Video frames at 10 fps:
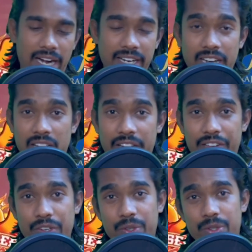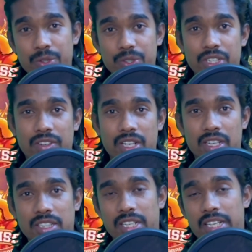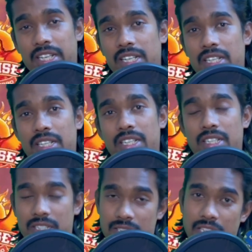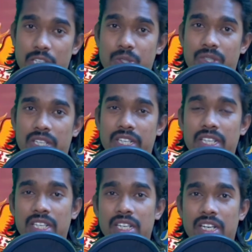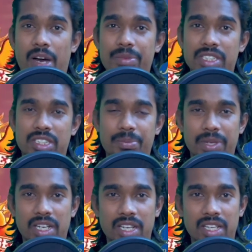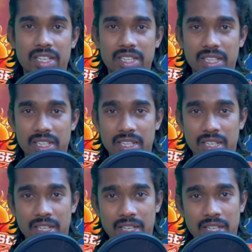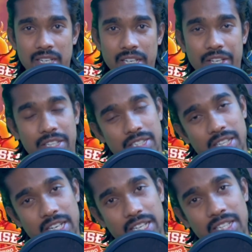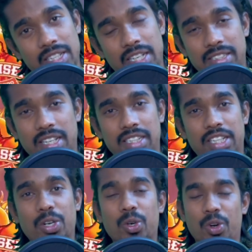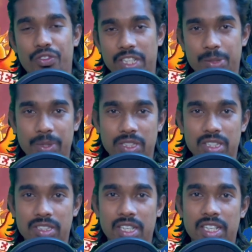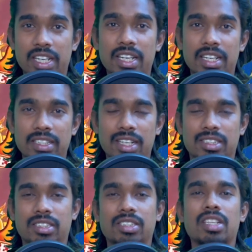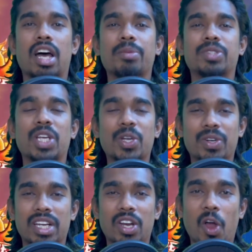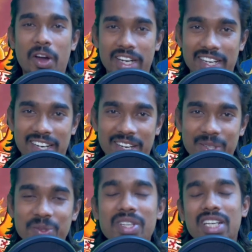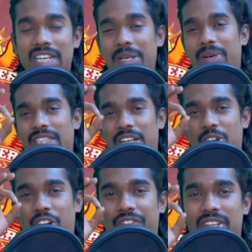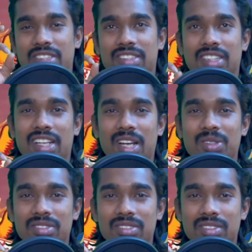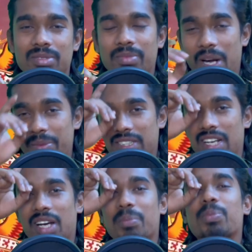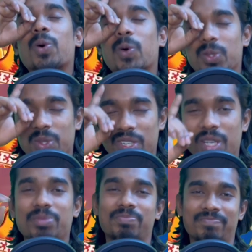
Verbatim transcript: అండ్ నేను ఇంటర్వ్యూ చూసిన వాళ్ళందరికీ తెలిసి ఉంటుంది కమెంట్స్ చెప్పిండు కదా ఈసారి ఎస్ఆర్ఎస్కి ఇంకో ట్రోఫీ ఎక్స్పెక్ట్ చేయొచ్చా అంటే ఎస్ అబ్సల్యూట్లీ లాకెట్ ఇన్ అన్నాడు ఈ మాత్రం కాన్ఫిడెన్స్ ఇస్తే చాలు మనం ఈసారి కప్పు కొడుతున్నాం